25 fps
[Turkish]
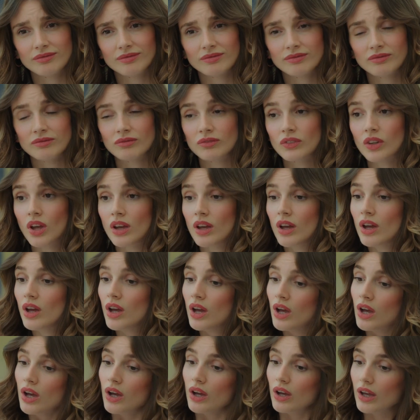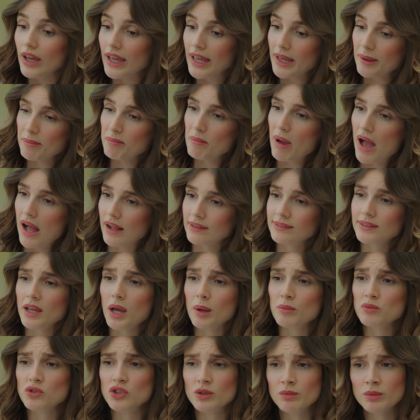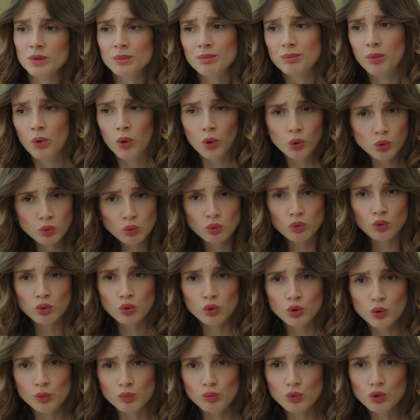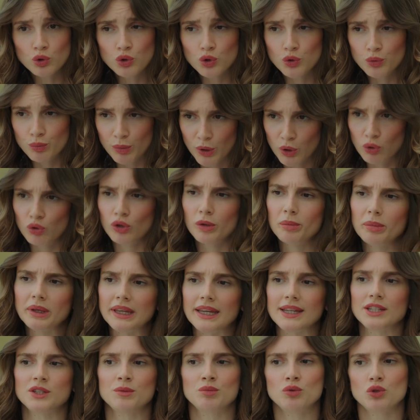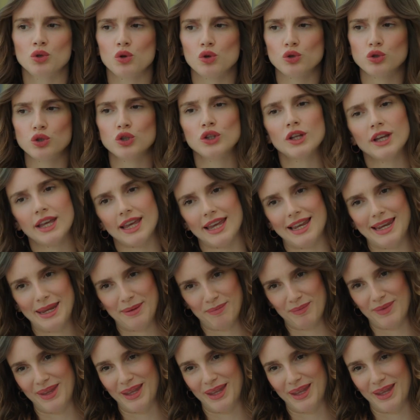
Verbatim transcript: buralara? E Meltemciğimin boynu tutulmuş. Ben ona bir geçmiş olsuna geleyim